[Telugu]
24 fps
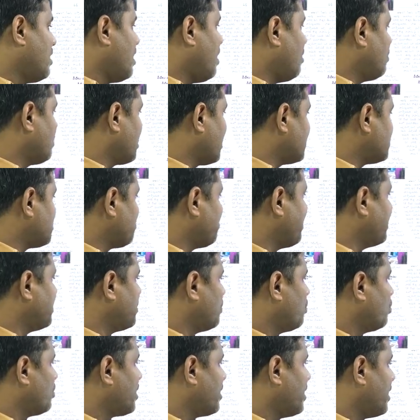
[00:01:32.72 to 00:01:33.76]
అవకాశం అయితే
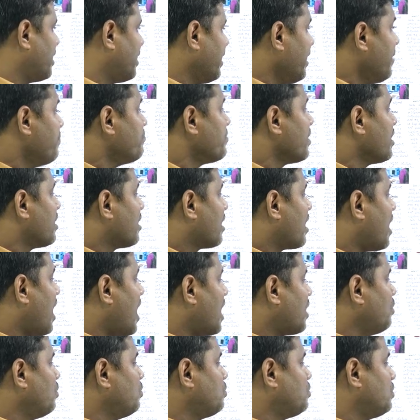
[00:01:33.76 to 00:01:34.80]
ఉంటుందంట
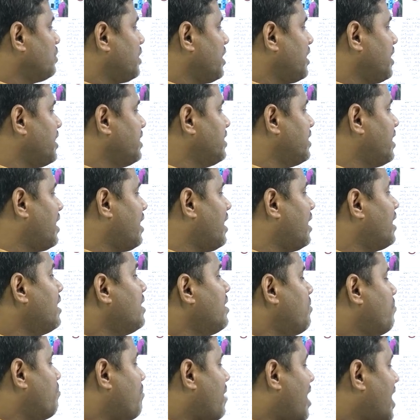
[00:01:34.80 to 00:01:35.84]
కారును తుక్కి కింద
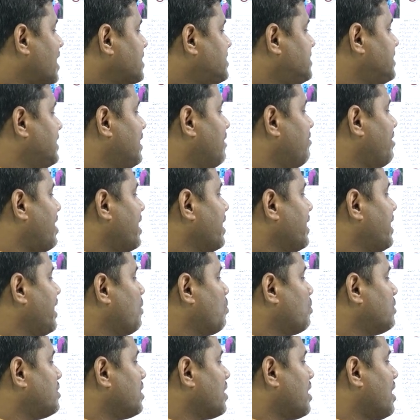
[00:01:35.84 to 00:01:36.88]
మార్చిన వారికి
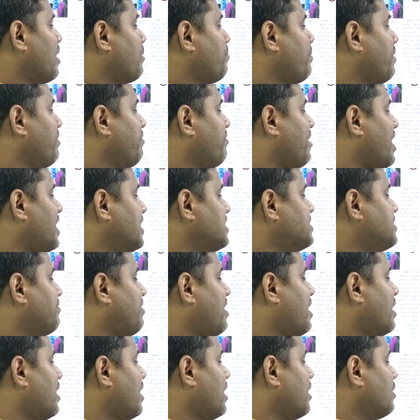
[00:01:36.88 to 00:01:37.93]
కొత్త కారుపై వాణిజ్య
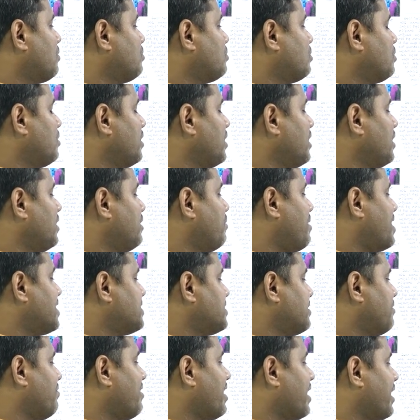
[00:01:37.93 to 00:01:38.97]
వాహనాల తుక్కి కింద
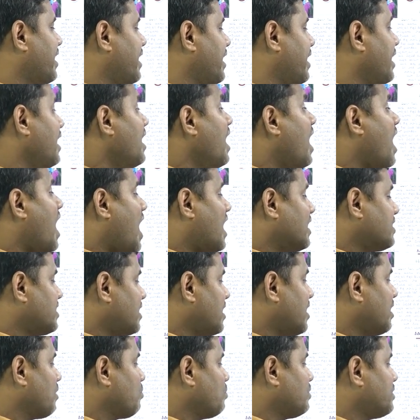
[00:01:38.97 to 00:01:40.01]
మార్చిన వారికి ఆ
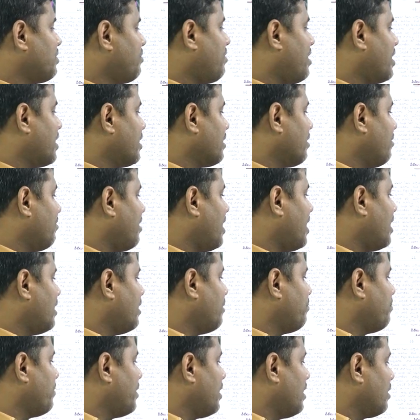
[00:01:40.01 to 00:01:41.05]
తరహా కొత్త వాహన వాళ్ళ
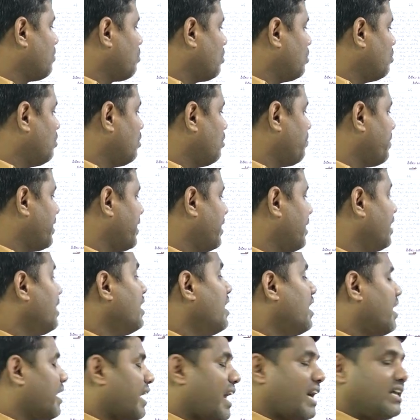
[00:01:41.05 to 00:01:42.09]
కొనుగోలుపై
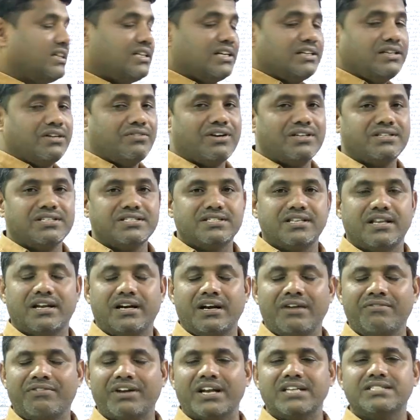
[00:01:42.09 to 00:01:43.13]
రాయితీ అయితే
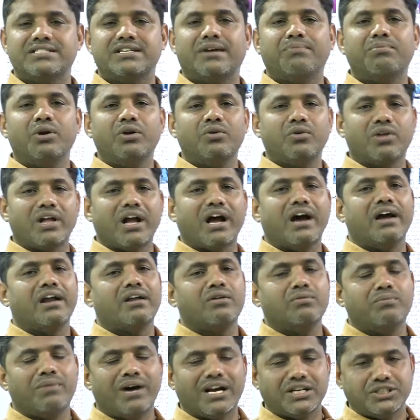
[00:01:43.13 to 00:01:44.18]
వర్తిస్తుందంట ఫర్ ఎగ్జాంపుల్ నువ్వు
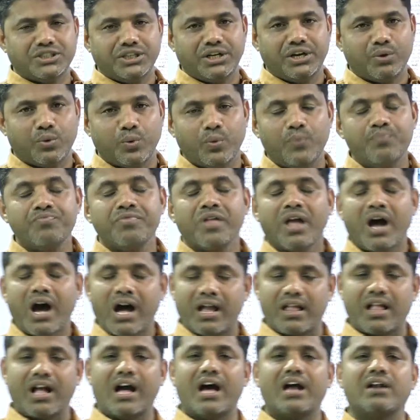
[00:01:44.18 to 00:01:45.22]
కారును మార్చింటావు ఆ
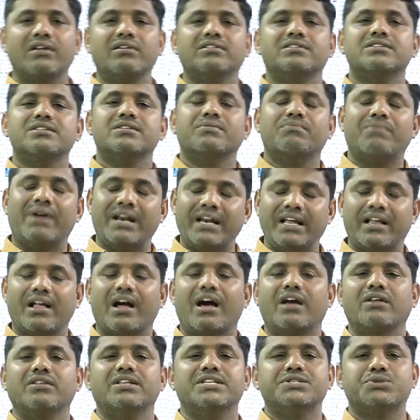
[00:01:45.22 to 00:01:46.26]
కారు మళ్ళీ
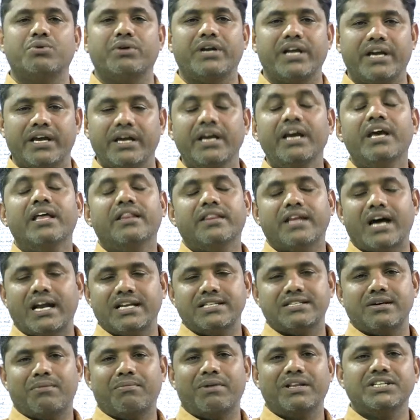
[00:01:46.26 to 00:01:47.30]
కారు తీసుకుంటే దానికి
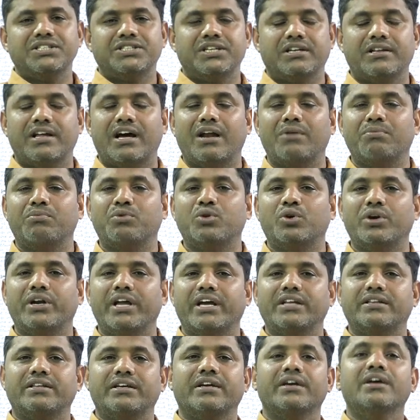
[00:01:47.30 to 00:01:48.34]
సంబంధించిన దానితో
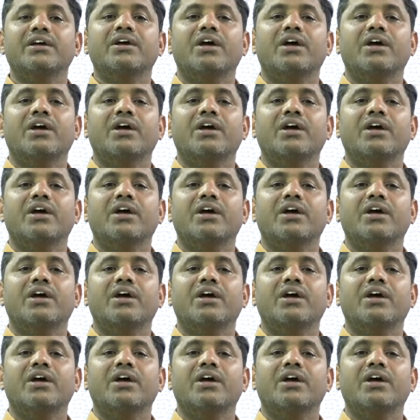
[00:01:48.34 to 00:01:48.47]
అయితే